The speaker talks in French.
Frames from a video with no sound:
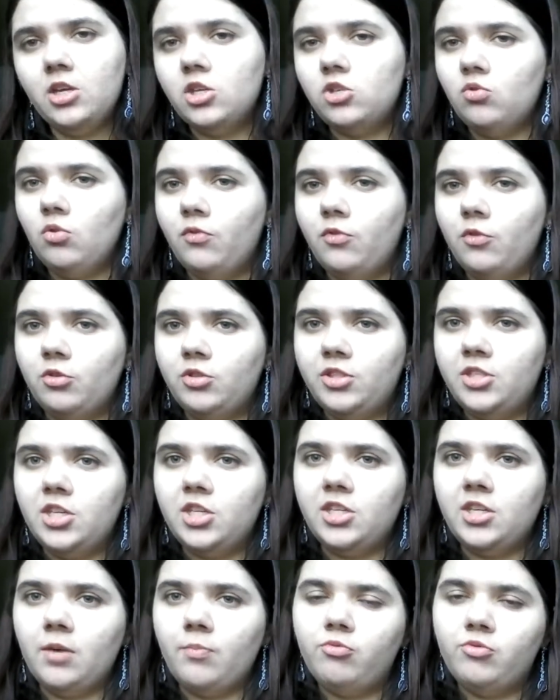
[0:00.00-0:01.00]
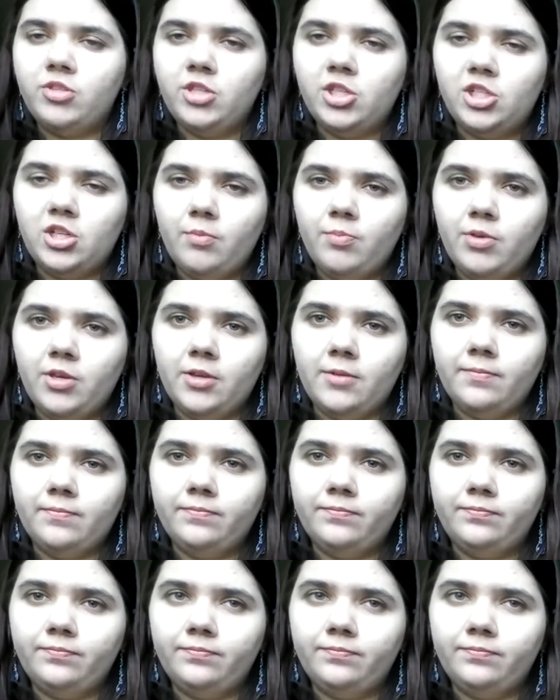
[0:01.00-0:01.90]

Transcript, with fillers: sauf Octi qui a pu s'échapper.